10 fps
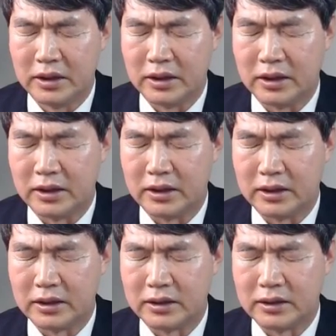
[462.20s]
아,
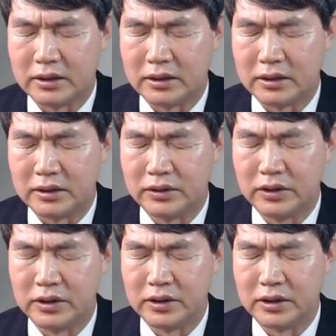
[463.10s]

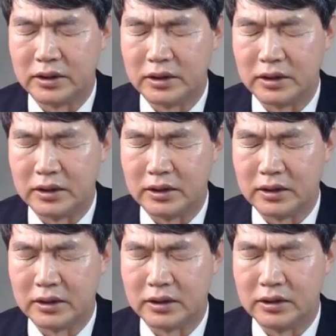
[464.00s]
저희들
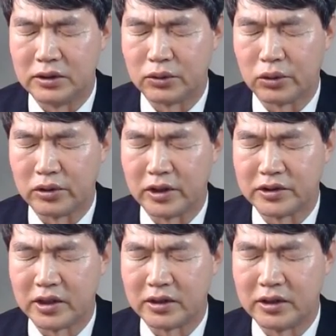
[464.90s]
이 코로나
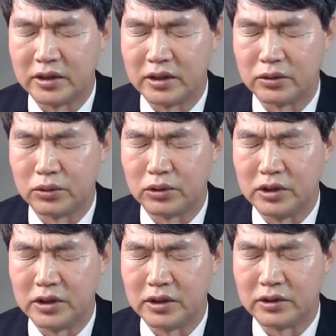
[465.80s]
사태로
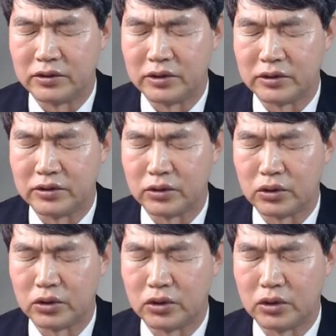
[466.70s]
인해서
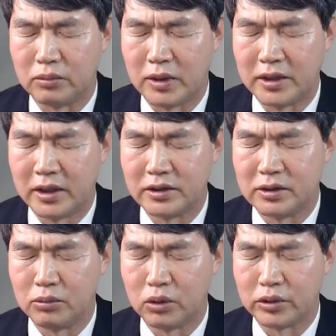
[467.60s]
서로 만나지
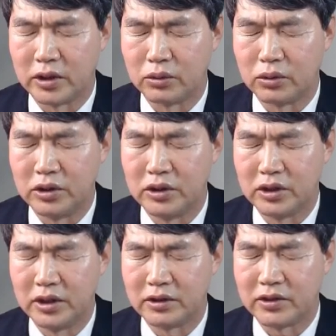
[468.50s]
못하고
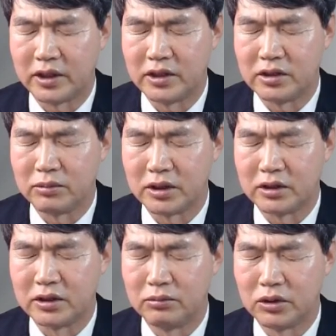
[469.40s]
인터넷상이지만
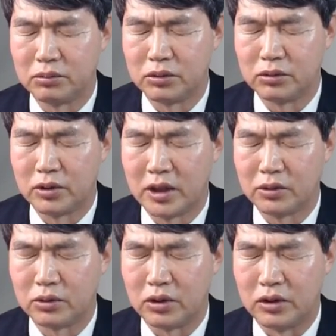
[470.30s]
그럼에도
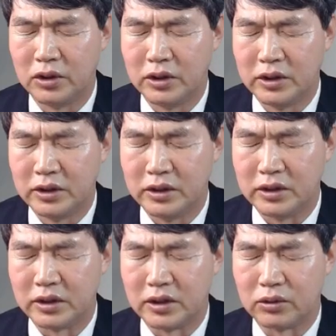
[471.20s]
불구하고
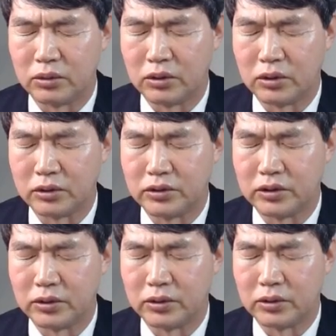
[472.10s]
이렇게 또
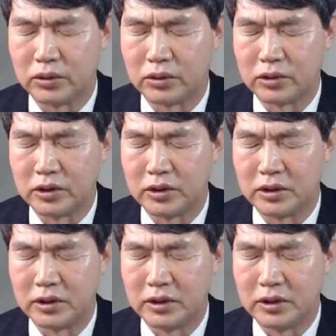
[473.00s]
서로를